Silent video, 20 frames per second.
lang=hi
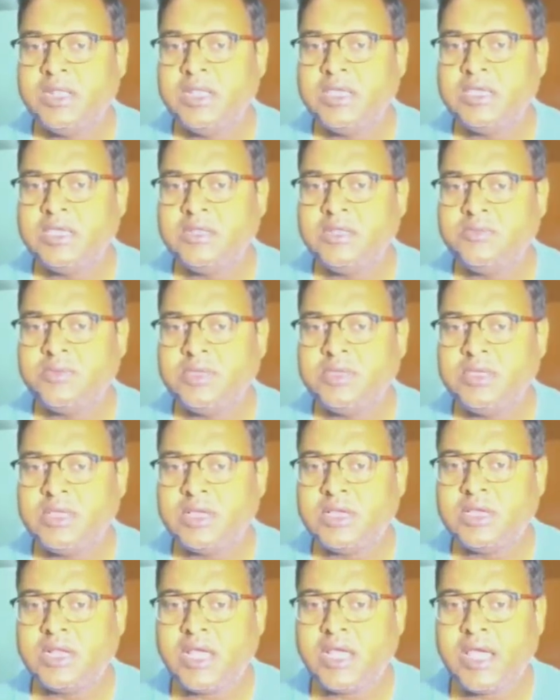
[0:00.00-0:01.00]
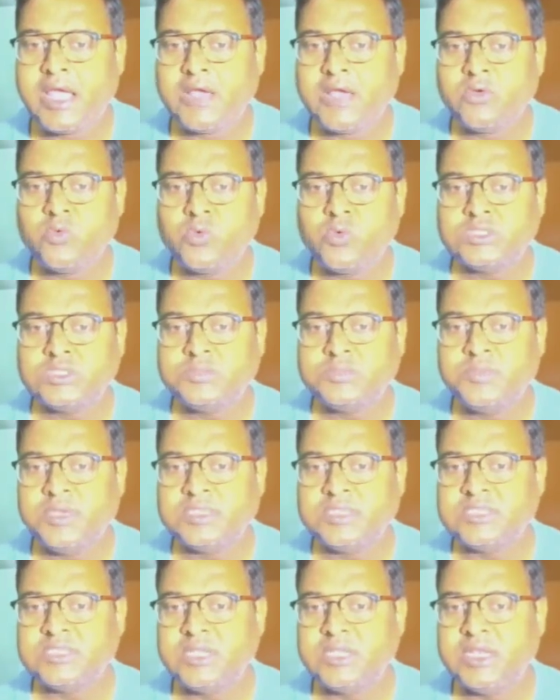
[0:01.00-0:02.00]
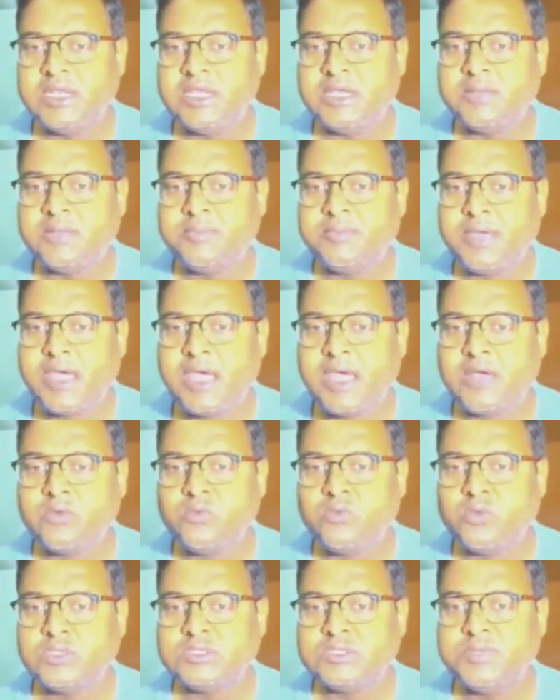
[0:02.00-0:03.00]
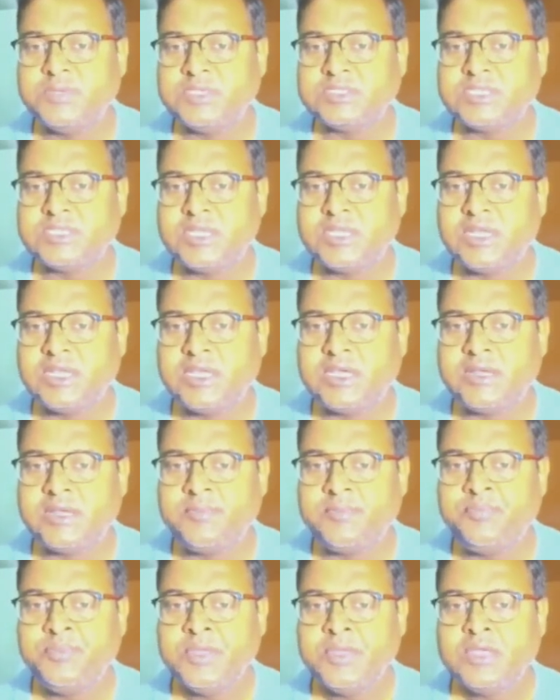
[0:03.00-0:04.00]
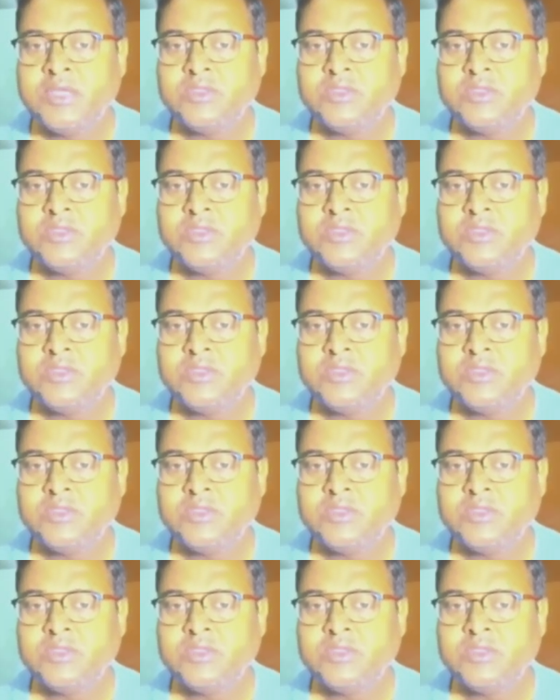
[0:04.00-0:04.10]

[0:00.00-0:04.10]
लेकिन वही अगर एक्वस बेस ले लें हम एक्वस बेस ले लें हम